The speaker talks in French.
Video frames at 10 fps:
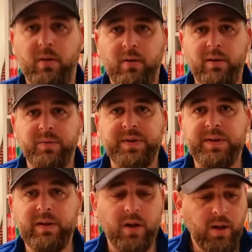le
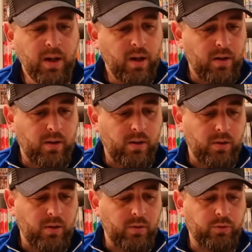style
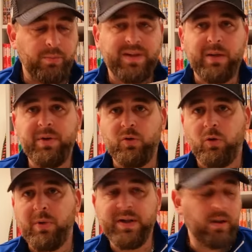de Masami
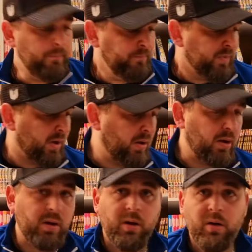Kurumada.
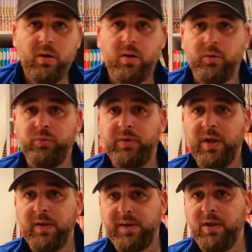en tout
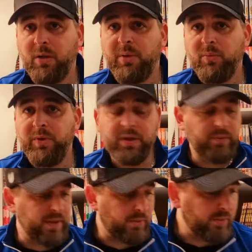cas, c'est quand même lui qui
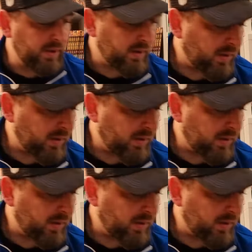nous a donné